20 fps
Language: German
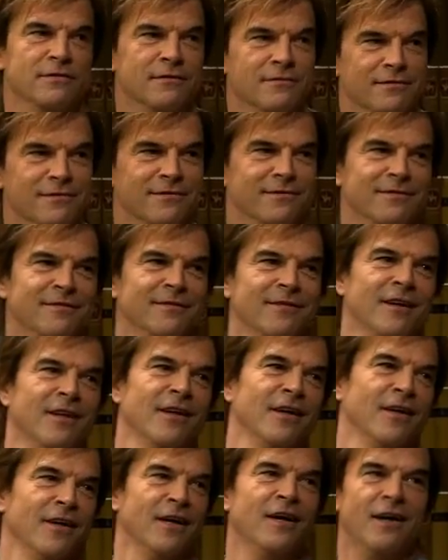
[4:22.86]
Überhaupt nicht.
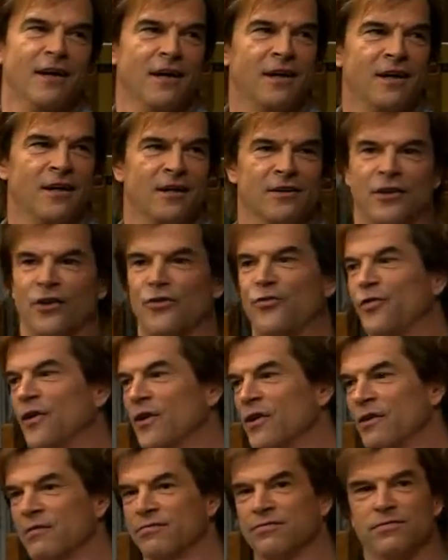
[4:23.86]
Es hat, my,
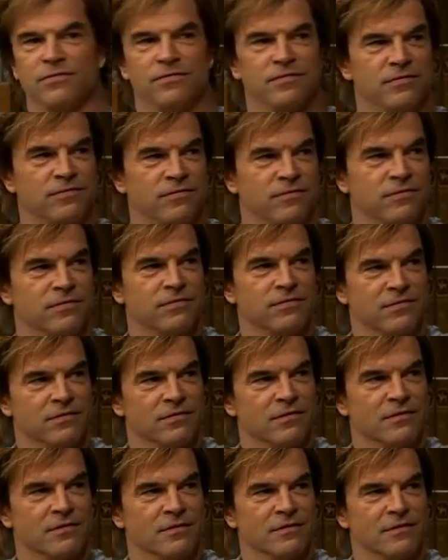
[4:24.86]
es hat My Way
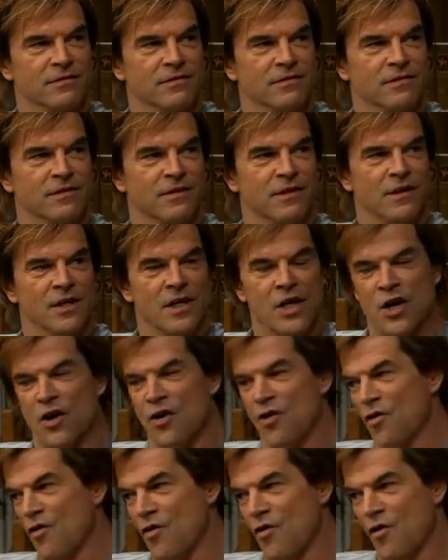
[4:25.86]
abgelöst, habe ich,
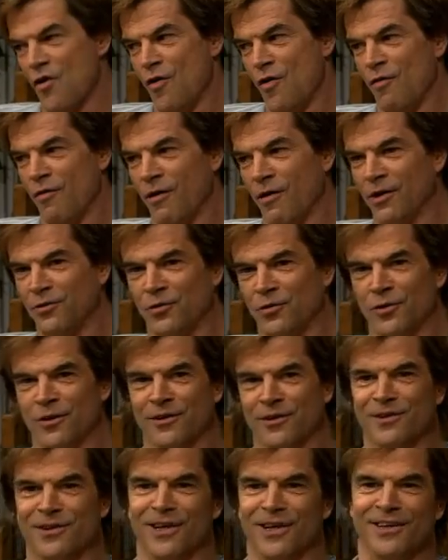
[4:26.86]
hab ich gelesen. Weiß ich
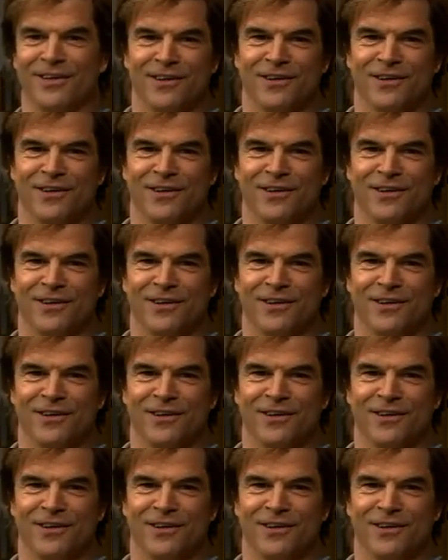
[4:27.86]
nicht. Ja,